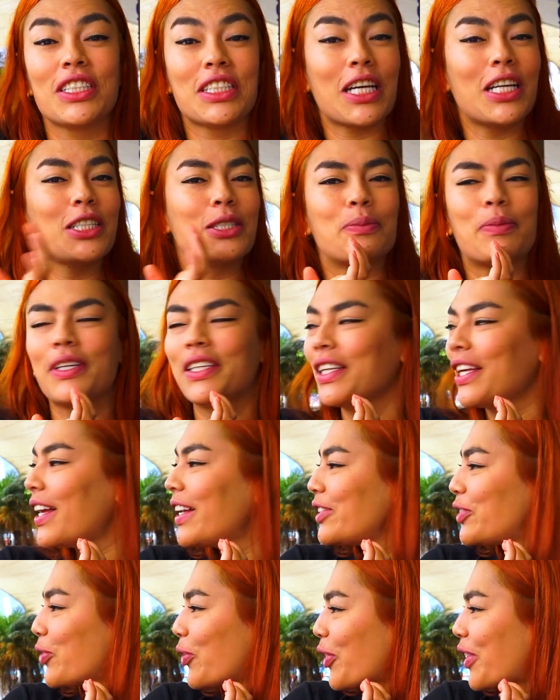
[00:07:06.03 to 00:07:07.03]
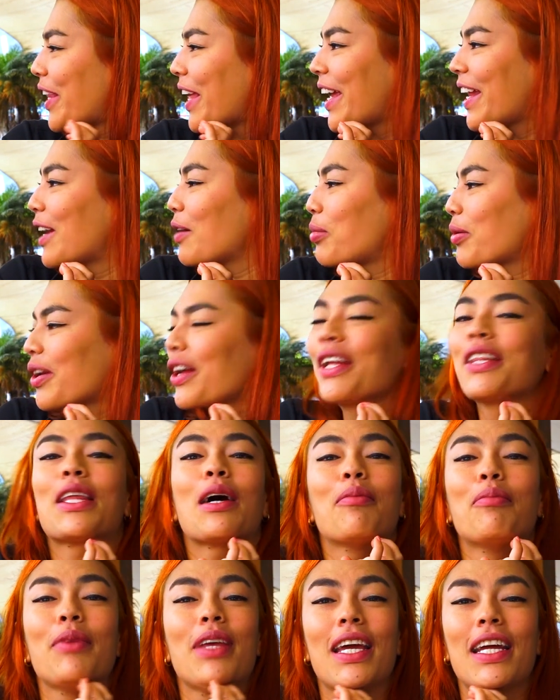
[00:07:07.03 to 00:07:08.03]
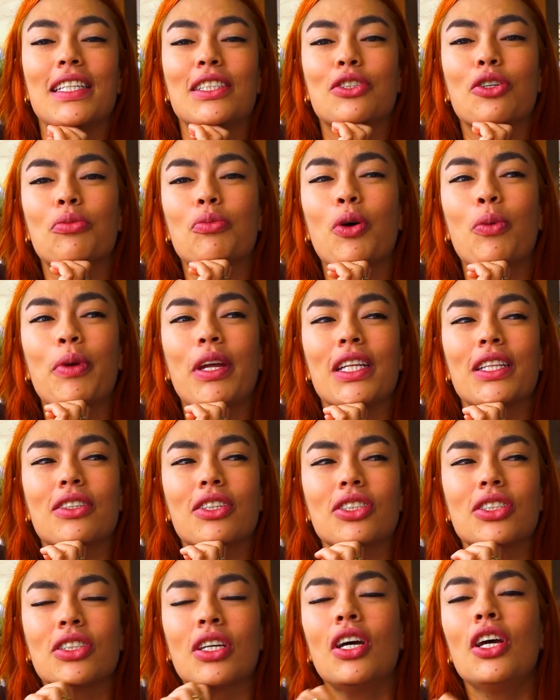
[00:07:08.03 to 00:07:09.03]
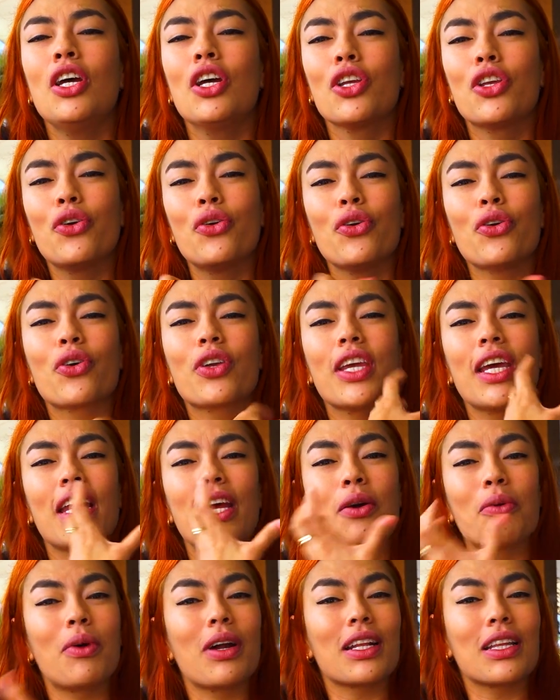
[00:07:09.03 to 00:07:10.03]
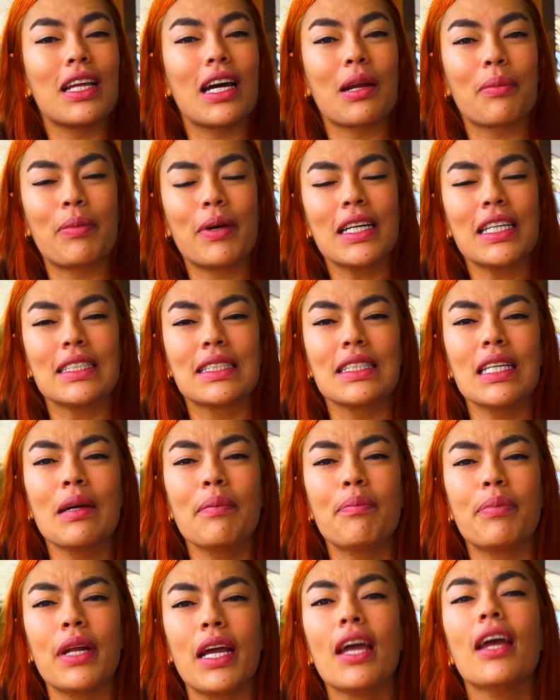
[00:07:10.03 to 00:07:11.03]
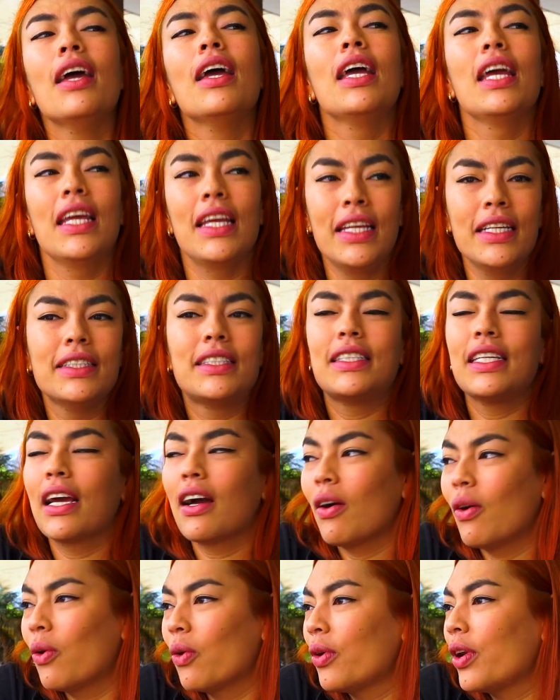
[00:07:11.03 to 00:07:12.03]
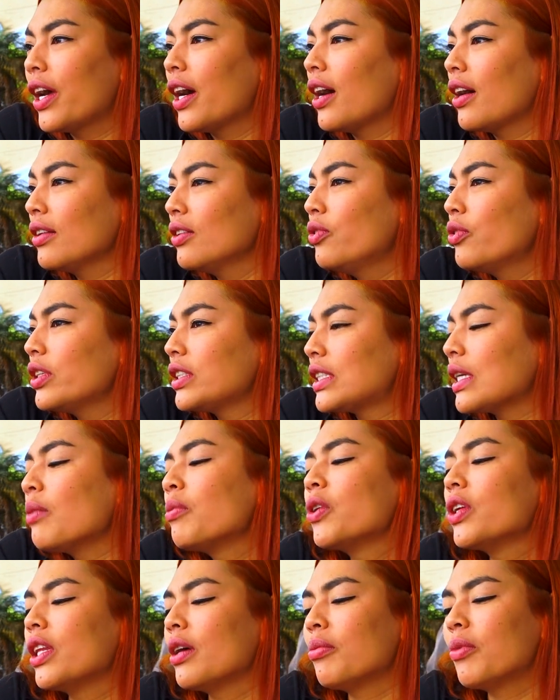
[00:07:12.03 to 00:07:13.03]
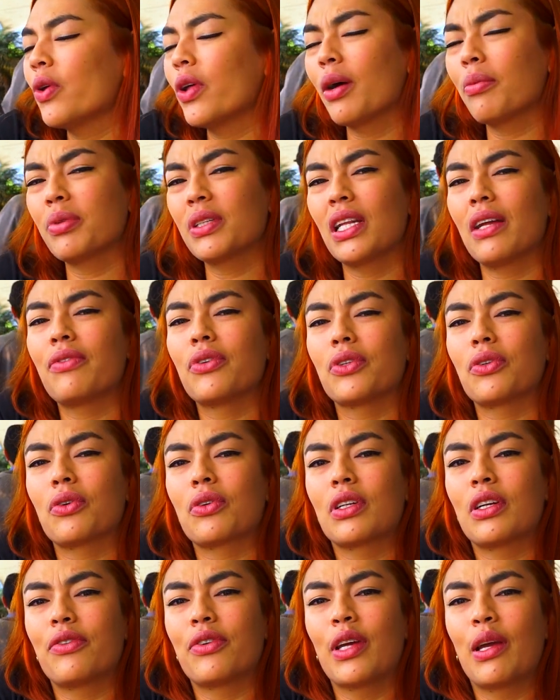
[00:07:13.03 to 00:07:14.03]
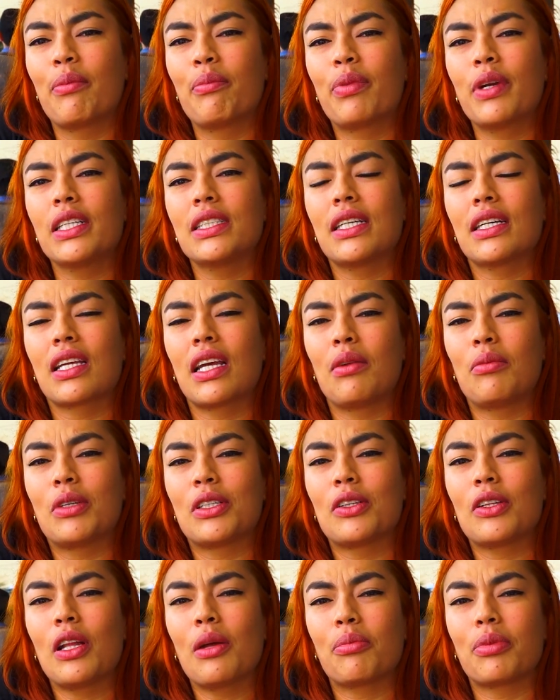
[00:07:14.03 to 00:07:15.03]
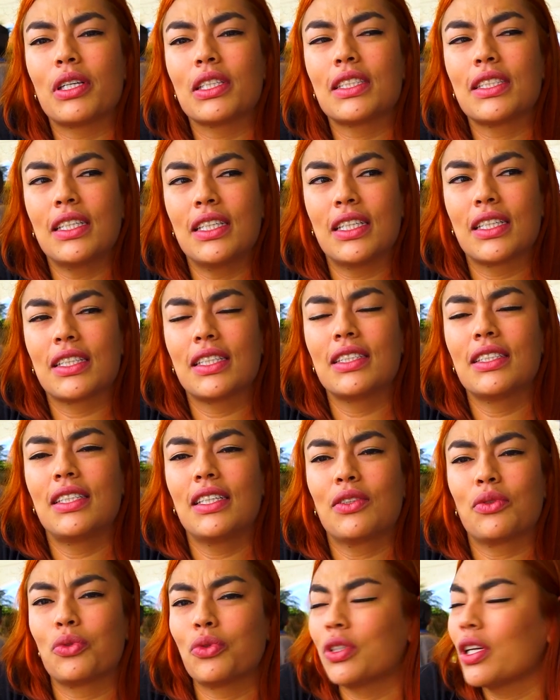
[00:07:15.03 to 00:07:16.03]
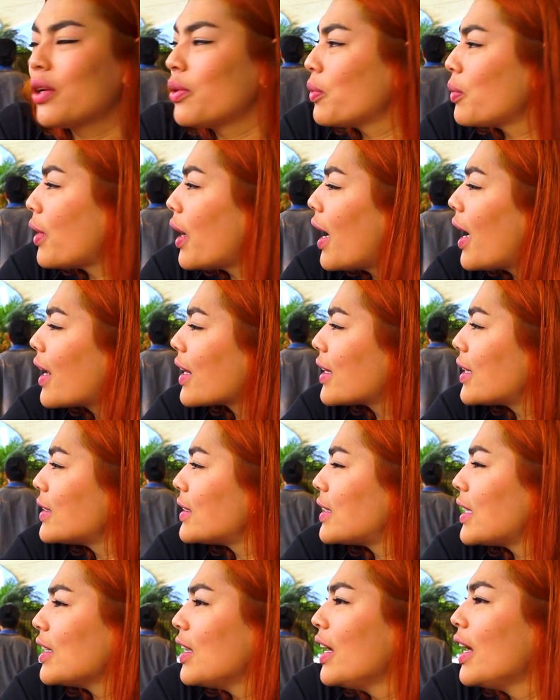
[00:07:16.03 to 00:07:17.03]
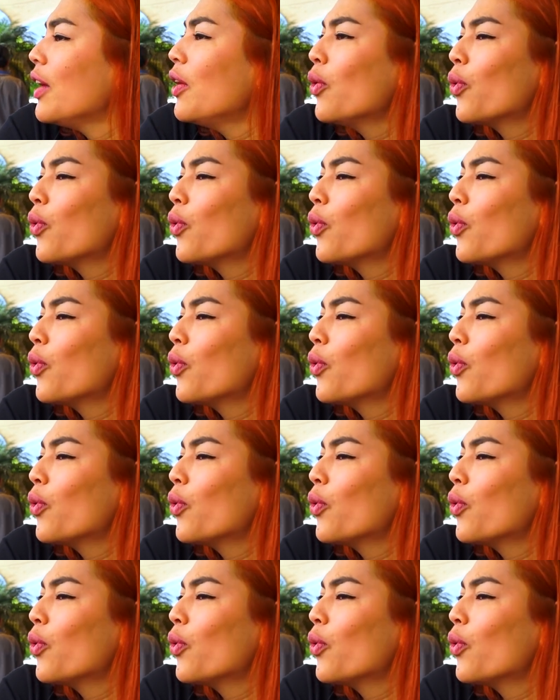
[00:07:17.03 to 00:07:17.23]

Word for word: esa despedida de soltera, porque ah, también son momentos que uno quiere guardar para siempre. Y si ahora no está muy de moda, pues la fotografía impresa, que al menos la puedas tener desde tu celular, desde